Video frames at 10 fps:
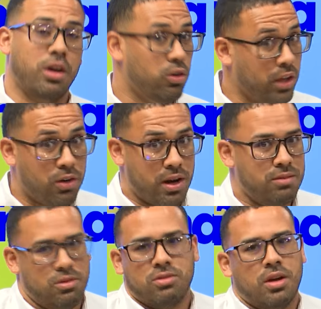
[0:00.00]
que no tengo,
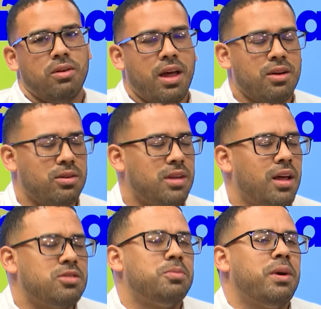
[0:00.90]
no tengo nada en contra
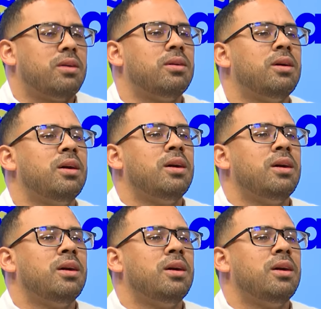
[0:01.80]
de eso, pero